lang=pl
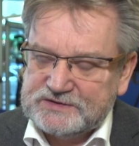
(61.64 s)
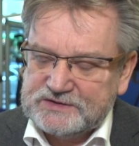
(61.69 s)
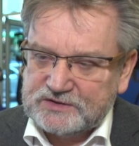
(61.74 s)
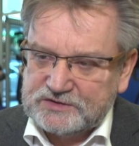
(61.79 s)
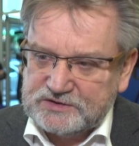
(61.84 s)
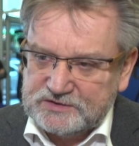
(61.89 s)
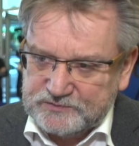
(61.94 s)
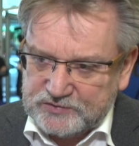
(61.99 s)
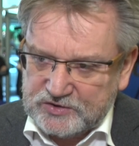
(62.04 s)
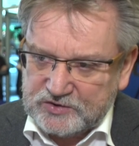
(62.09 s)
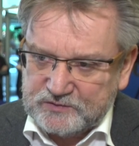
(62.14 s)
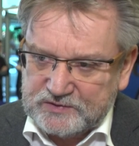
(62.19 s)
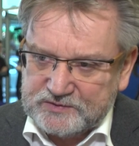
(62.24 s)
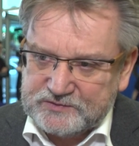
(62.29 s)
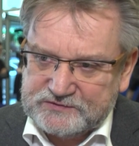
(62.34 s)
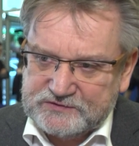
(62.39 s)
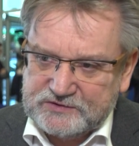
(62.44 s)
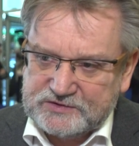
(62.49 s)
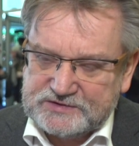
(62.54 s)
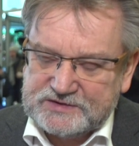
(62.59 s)
istotny
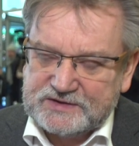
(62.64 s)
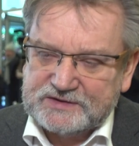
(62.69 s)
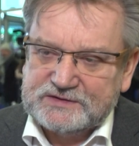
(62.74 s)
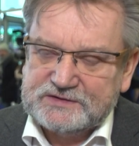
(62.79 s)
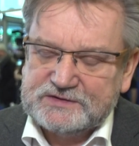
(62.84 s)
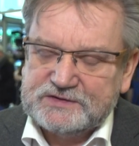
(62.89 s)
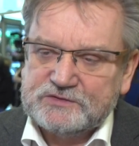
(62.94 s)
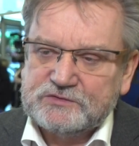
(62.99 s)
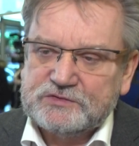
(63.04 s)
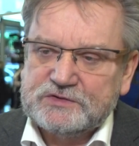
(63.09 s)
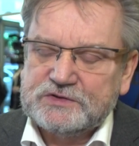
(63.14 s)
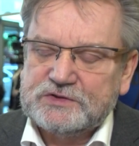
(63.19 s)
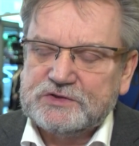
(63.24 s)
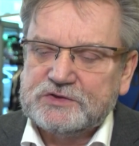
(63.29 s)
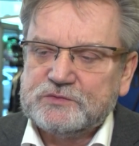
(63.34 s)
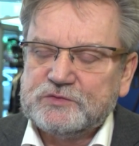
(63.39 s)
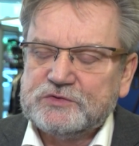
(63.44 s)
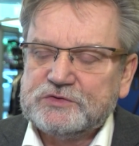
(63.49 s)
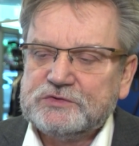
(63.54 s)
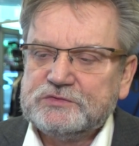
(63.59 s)
problem związany z tą
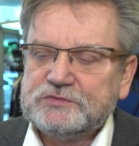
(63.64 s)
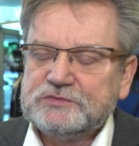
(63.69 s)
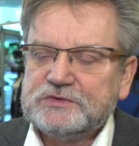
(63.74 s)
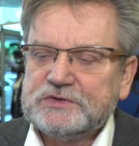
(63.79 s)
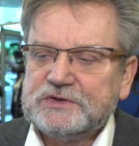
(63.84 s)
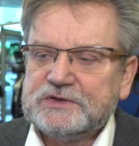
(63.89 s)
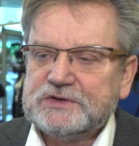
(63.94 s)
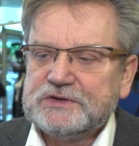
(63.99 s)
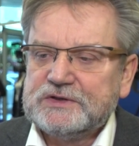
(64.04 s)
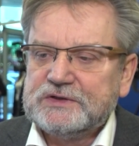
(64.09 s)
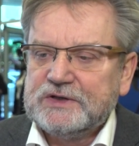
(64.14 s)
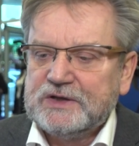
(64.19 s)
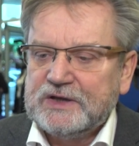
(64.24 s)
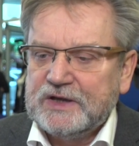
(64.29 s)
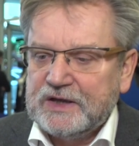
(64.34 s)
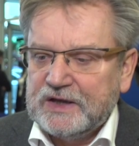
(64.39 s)
chorobą. E,